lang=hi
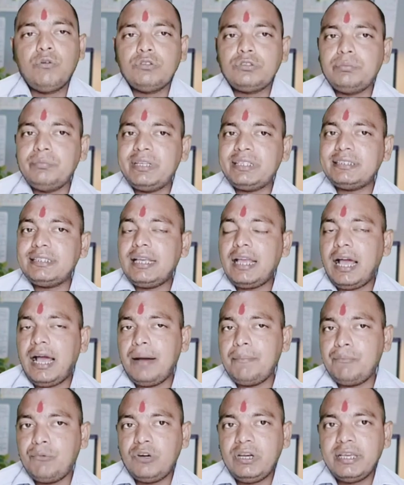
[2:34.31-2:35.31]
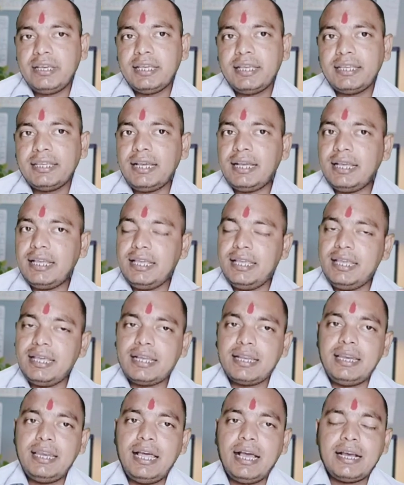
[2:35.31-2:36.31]
उसमें से आप बोलेंगे क्या
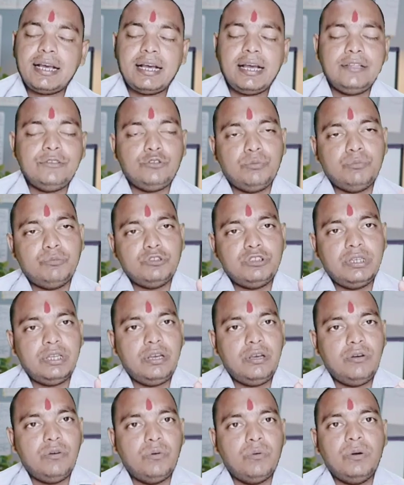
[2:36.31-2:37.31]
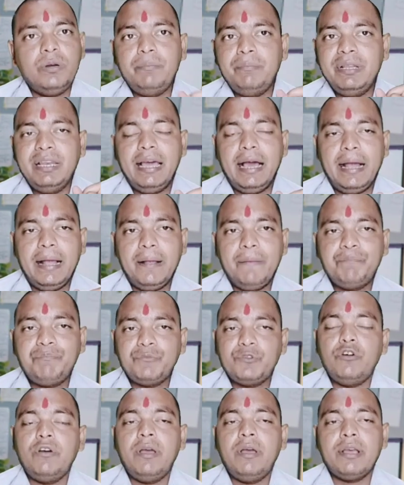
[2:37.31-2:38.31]
एक लाख का जो मुझे लोन मिला है
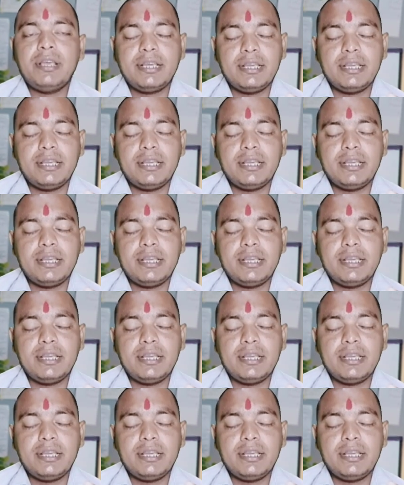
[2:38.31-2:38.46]
जो